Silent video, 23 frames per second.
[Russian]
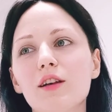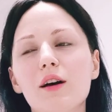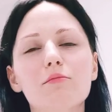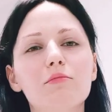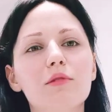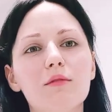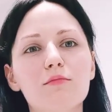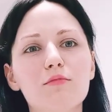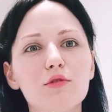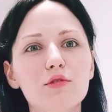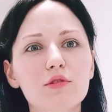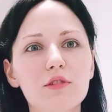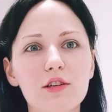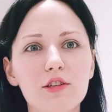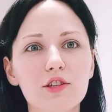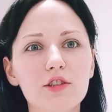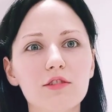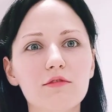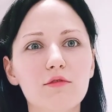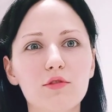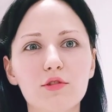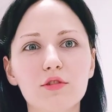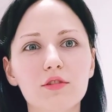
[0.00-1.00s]
а обработали
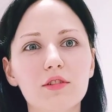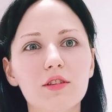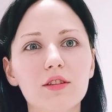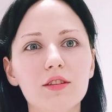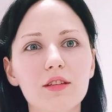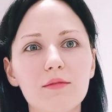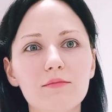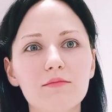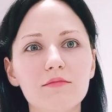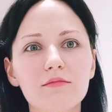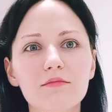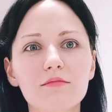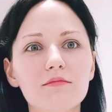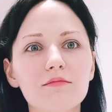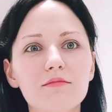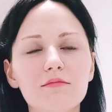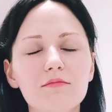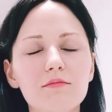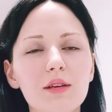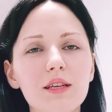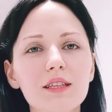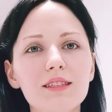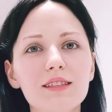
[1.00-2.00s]
животное там
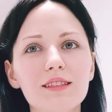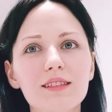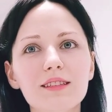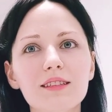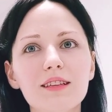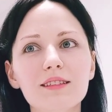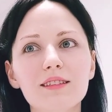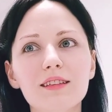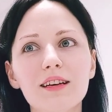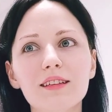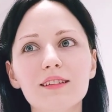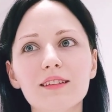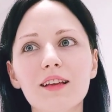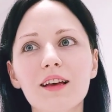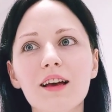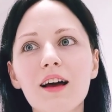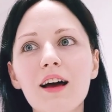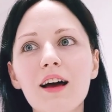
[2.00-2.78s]
месяц назад.